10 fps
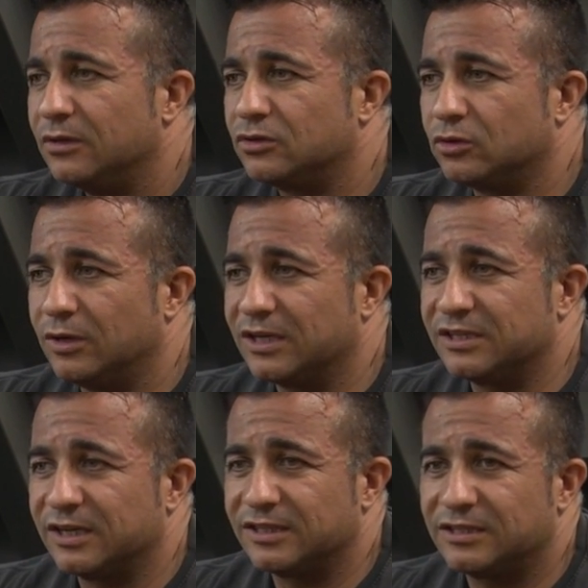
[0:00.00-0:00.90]
son las
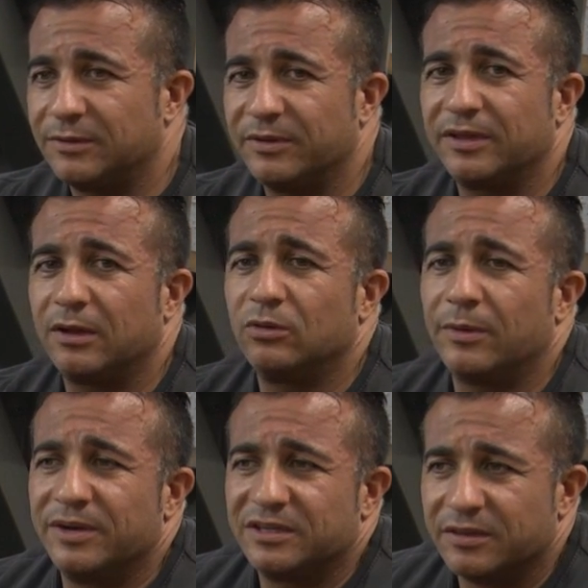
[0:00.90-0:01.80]
ingestas de veces BCA,
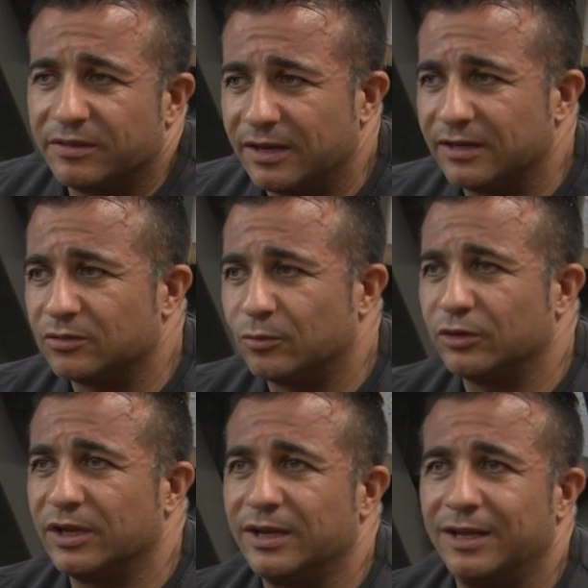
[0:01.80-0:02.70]
glutaminas esenciales o
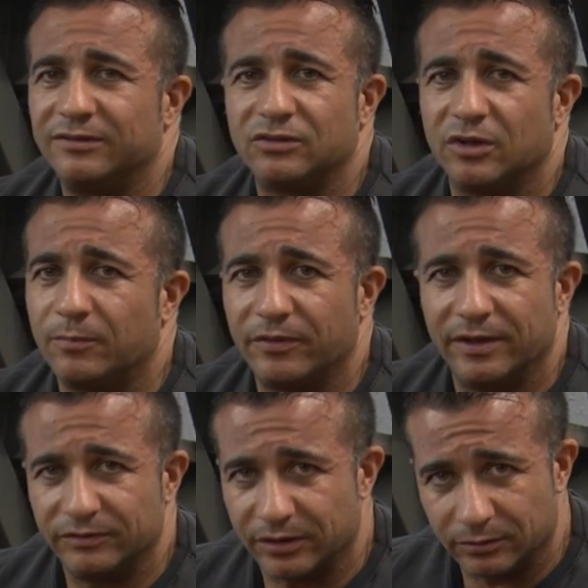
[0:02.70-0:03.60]
proteína antes o después
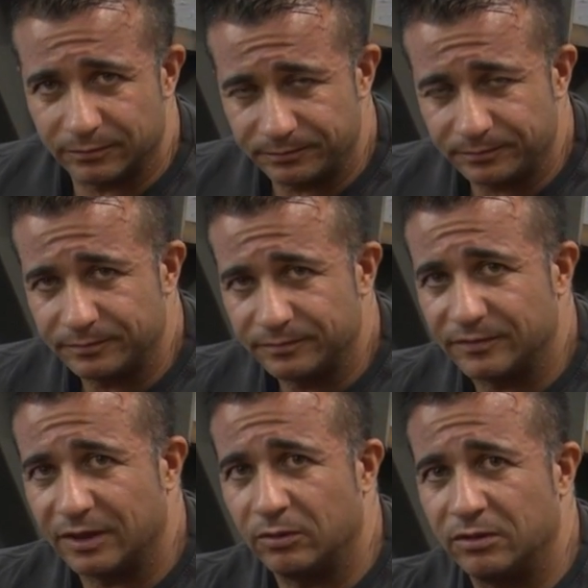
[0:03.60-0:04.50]
del entreno.
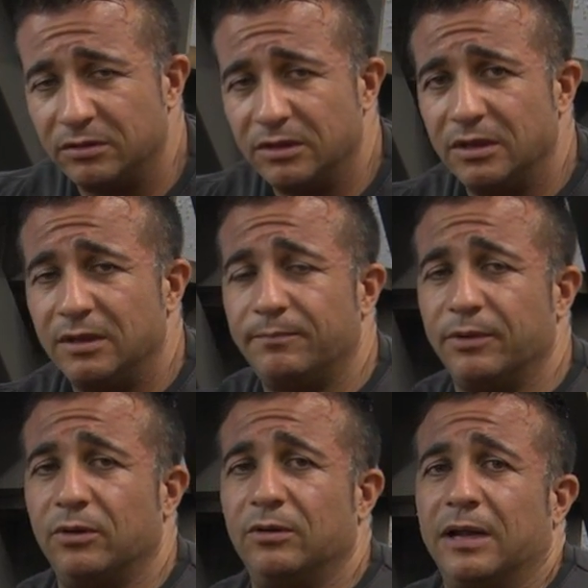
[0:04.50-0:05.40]
¿De acuerdo?
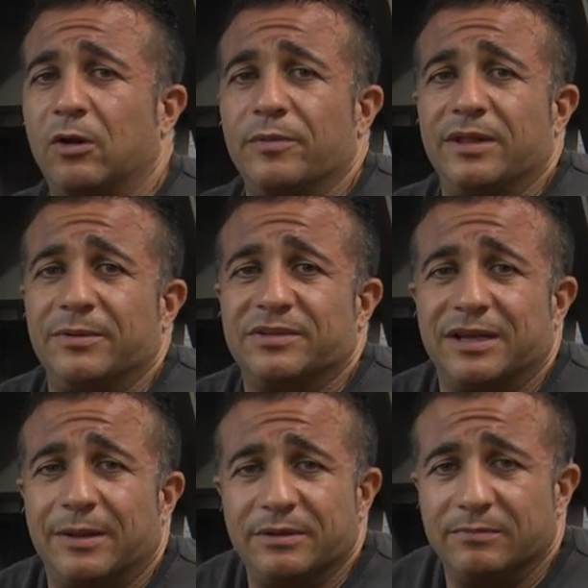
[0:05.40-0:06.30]
pero la comida debe
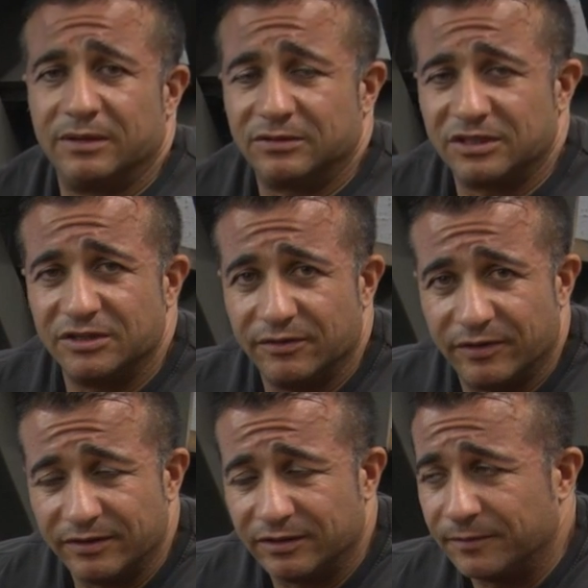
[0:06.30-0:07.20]
ser la misma, o sea, es
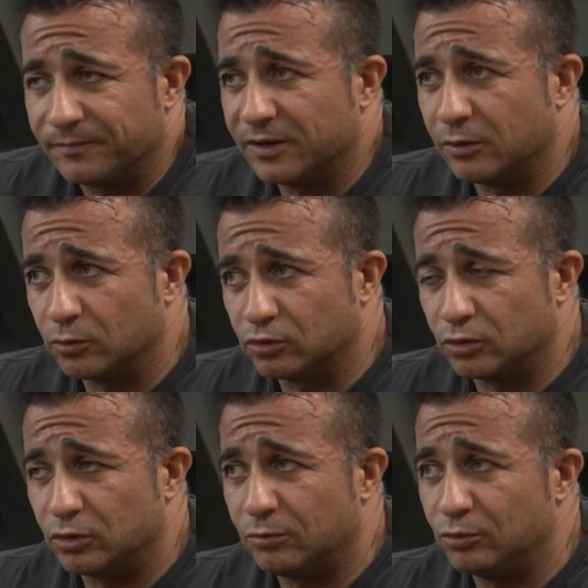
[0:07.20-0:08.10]
indiferente.
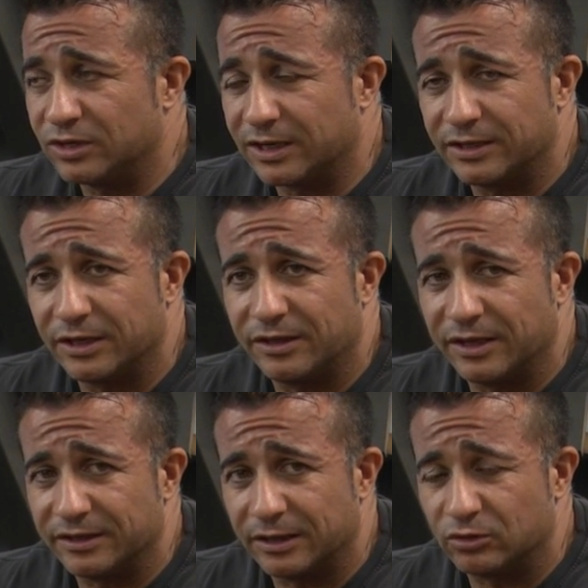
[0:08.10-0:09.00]
Incluso mucha gente
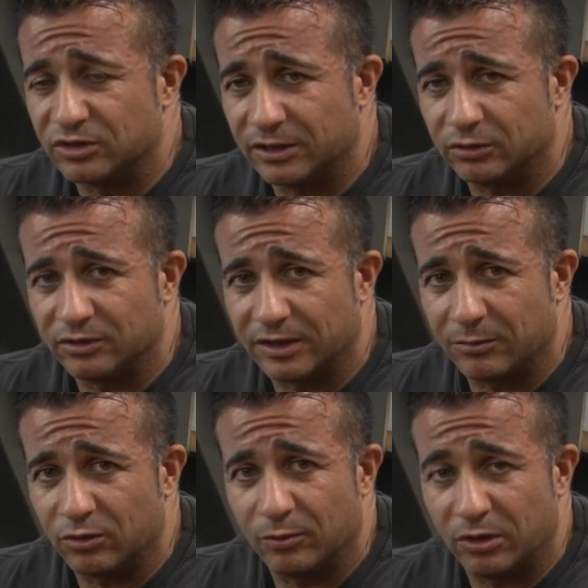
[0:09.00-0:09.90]
dice quitar los hidratos de
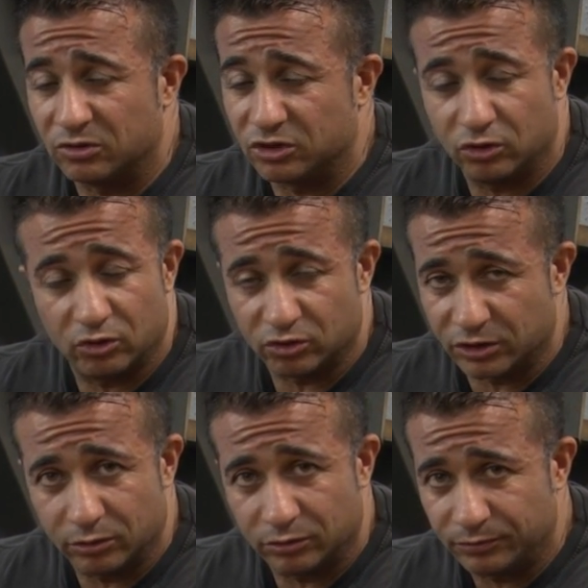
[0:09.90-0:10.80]
carbono por la noche y yo no los
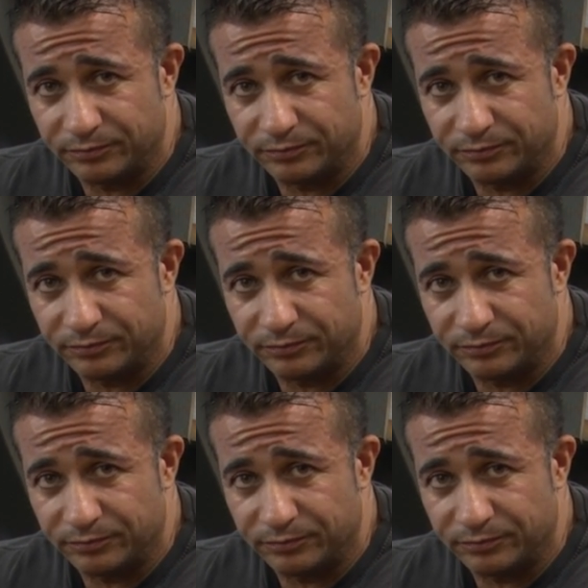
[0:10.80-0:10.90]
quito.